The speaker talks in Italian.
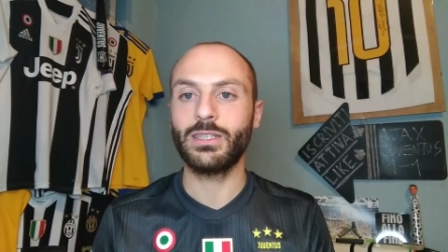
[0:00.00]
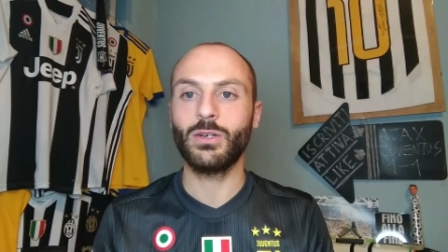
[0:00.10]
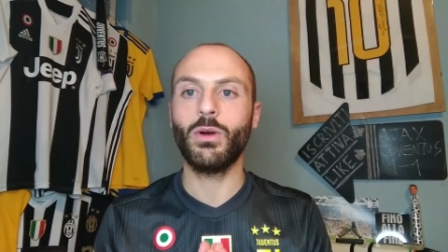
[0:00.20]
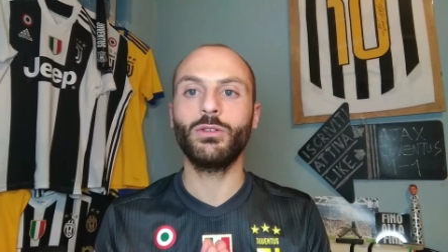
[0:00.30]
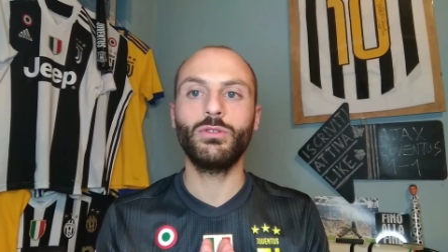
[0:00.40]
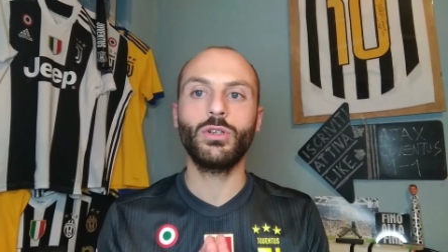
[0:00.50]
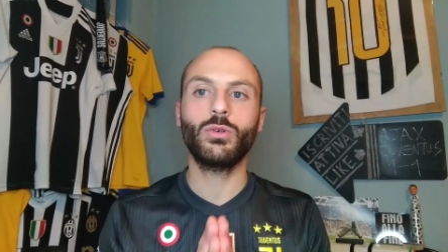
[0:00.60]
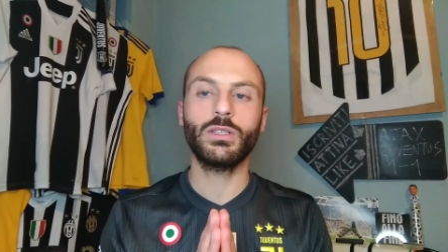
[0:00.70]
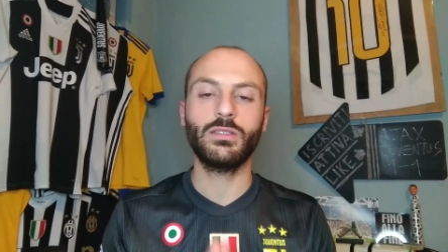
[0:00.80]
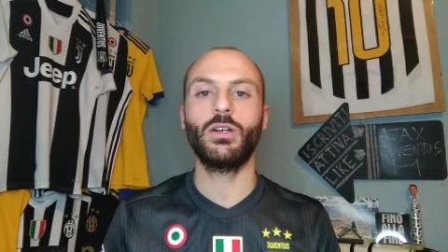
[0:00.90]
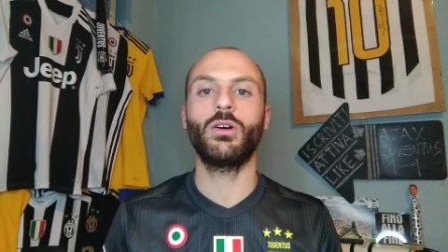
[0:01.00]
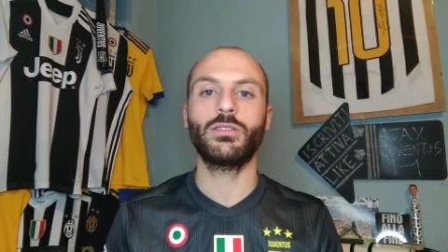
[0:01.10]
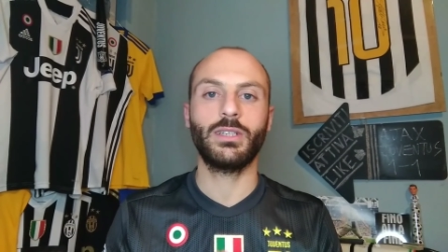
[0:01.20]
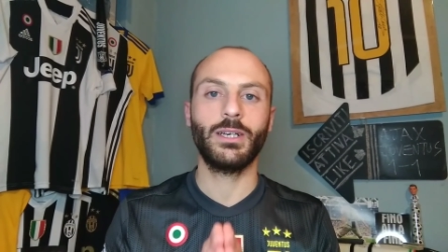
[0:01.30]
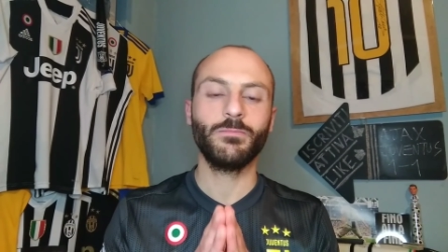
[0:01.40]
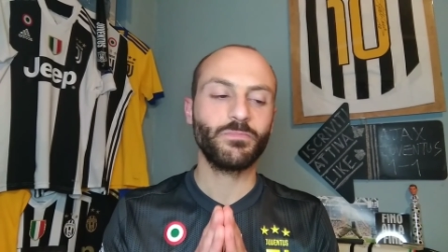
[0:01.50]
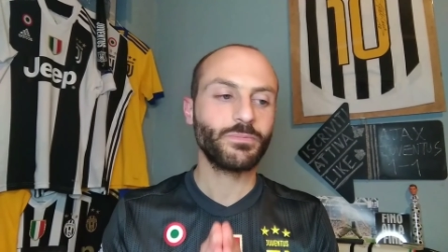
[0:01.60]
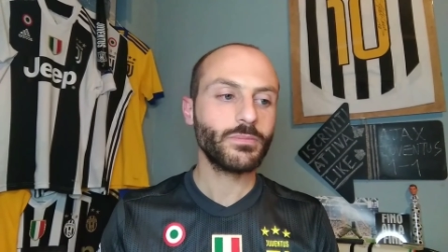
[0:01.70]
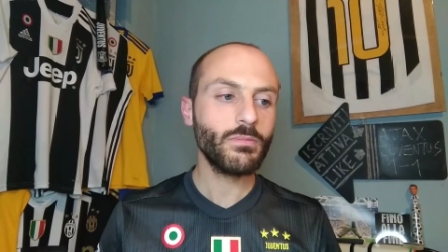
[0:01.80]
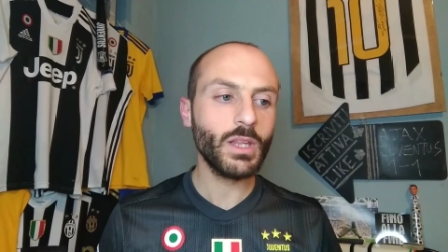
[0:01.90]
anzi quando dico queste cose
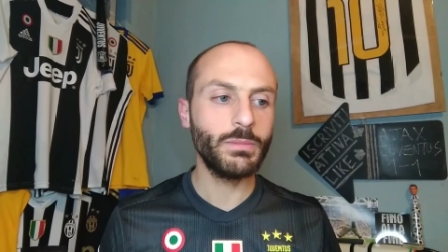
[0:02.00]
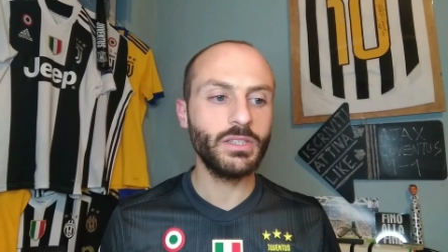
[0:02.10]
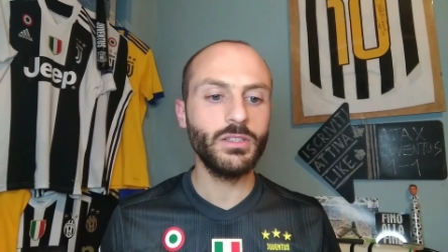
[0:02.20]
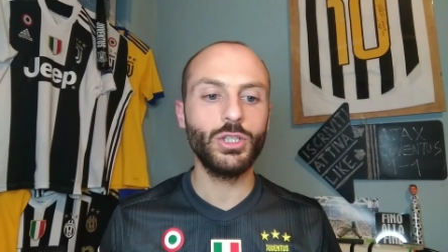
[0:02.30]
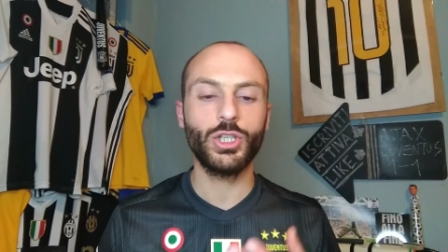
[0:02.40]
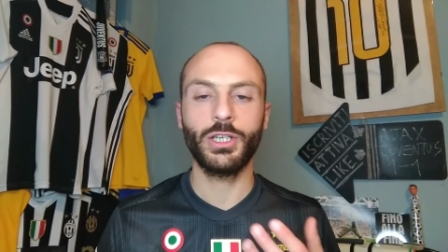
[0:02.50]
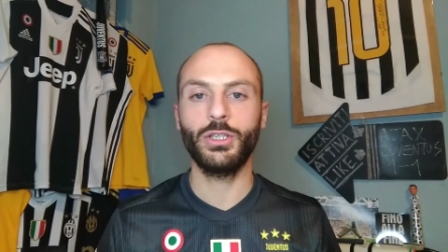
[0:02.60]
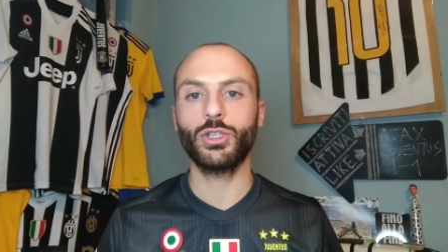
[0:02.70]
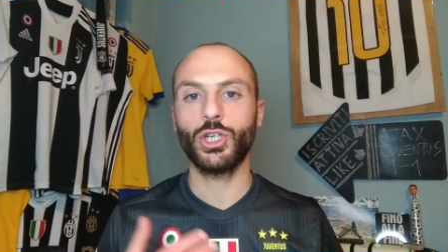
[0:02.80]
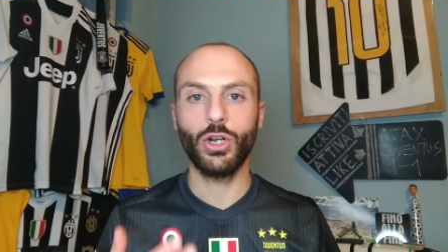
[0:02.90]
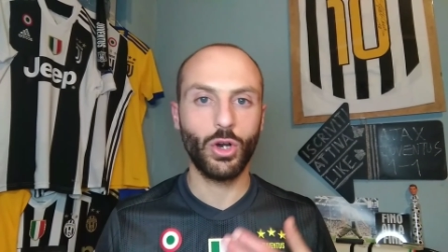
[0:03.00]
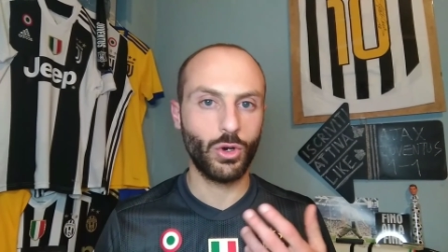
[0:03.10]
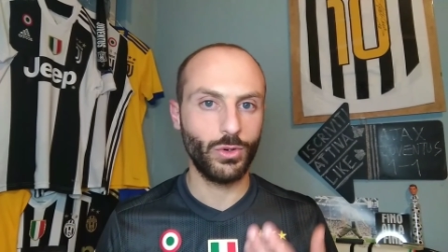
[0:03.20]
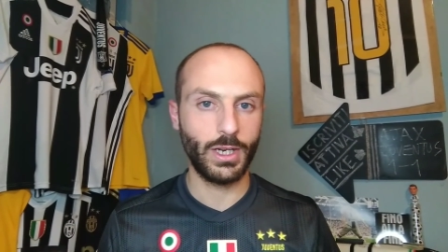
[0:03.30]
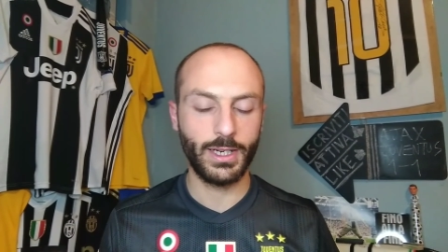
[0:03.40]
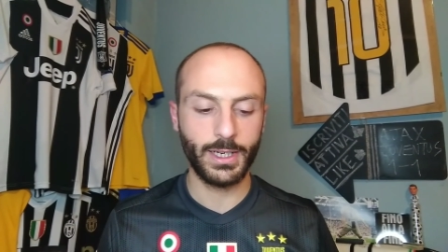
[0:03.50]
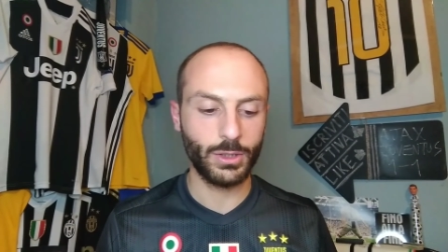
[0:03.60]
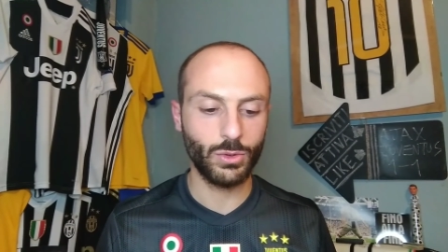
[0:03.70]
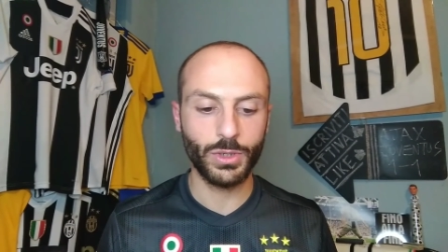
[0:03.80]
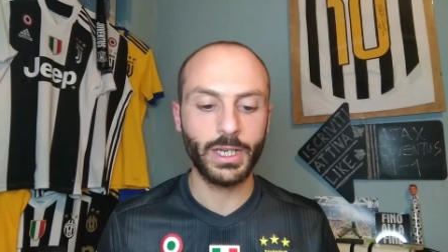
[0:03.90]
mi si dice che io ce l'ho con
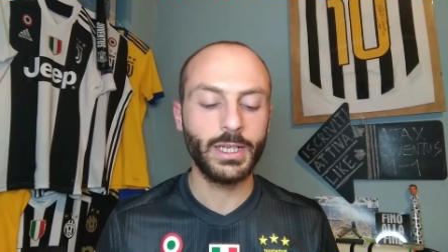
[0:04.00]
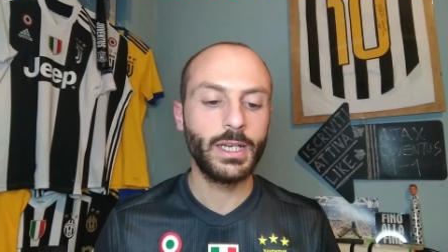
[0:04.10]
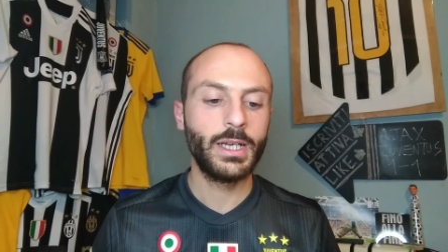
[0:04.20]
l'allenatore.